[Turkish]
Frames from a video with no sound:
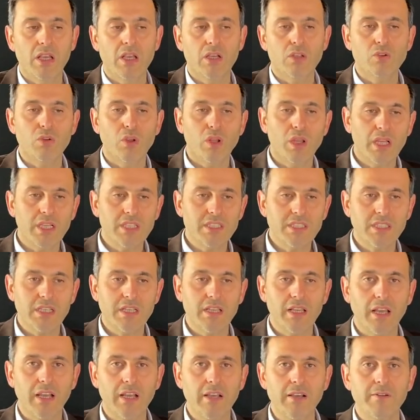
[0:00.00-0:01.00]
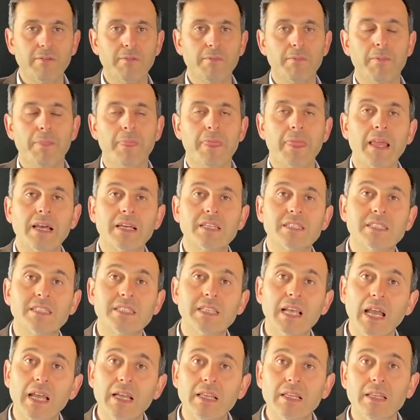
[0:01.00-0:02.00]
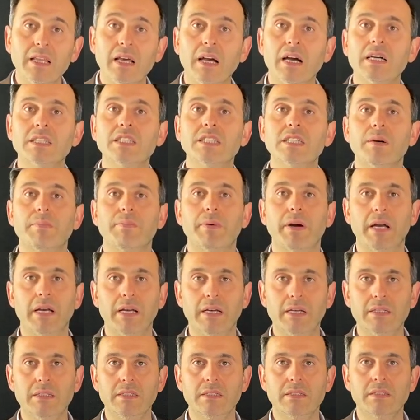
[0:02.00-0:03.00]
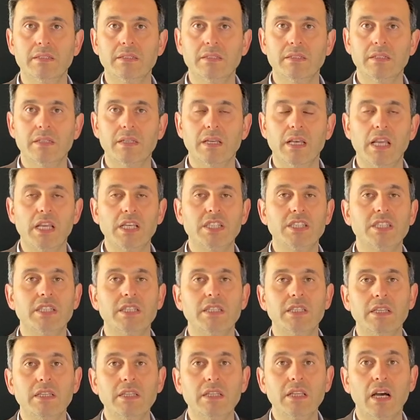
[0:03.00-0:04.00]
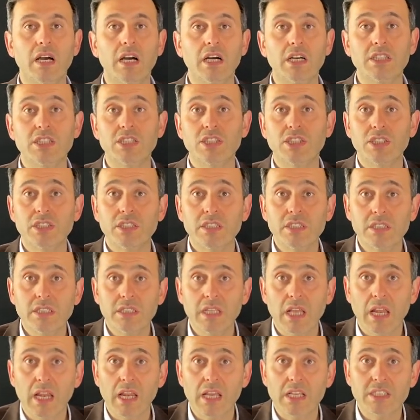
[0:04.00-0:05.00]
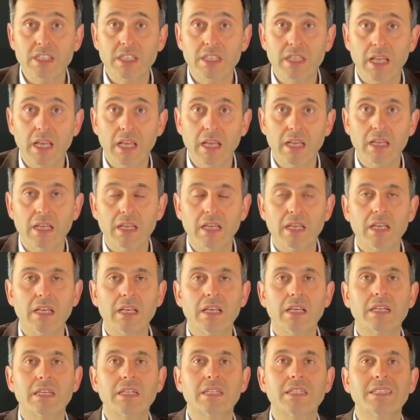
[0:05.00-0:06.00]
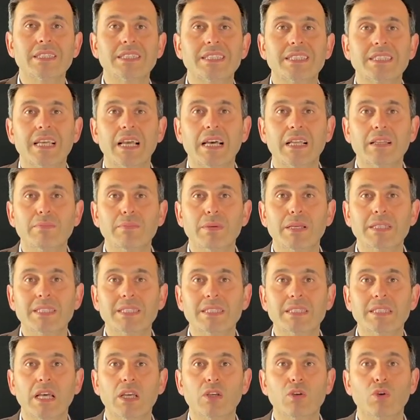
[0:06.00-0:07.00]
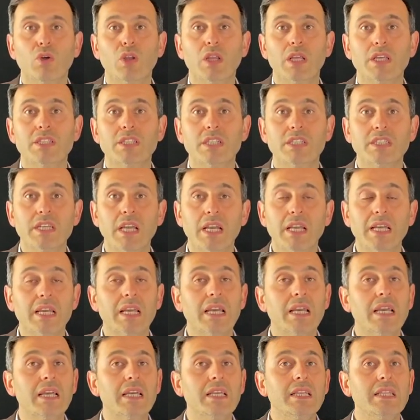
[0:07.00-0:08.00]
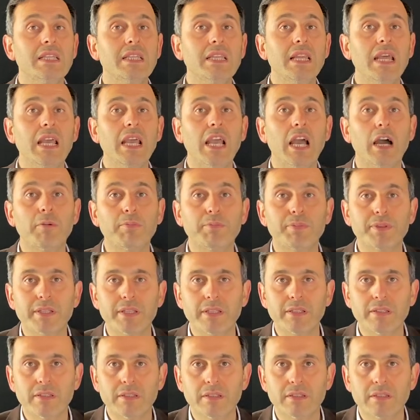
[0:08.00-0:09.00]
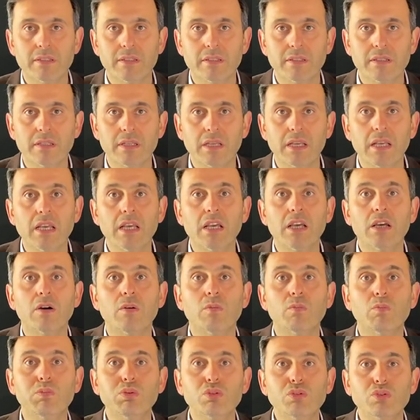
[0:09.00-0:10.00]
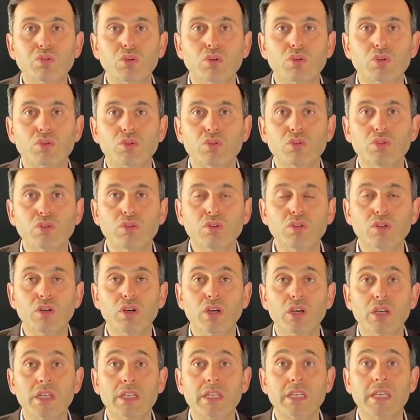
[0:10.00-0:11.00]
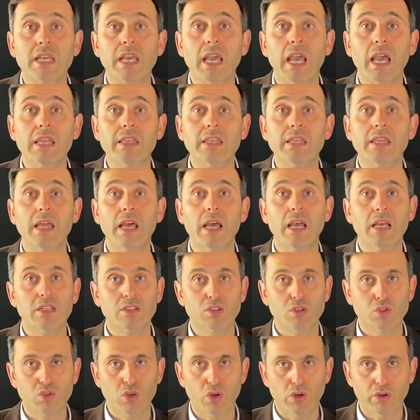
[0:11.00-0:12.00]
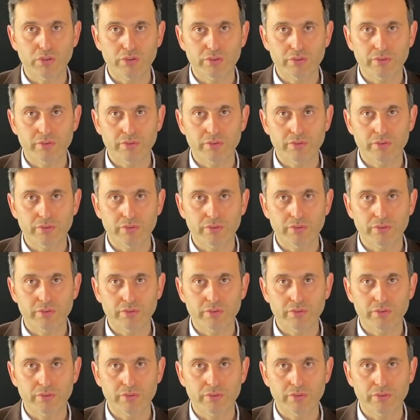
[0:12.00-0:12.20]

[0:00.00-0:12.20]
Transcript: Dolayısıyla sen acaba eşinin aşırı derecede kıskanmasına yol açacak ne yaptın? Bu soruyu kendine sor.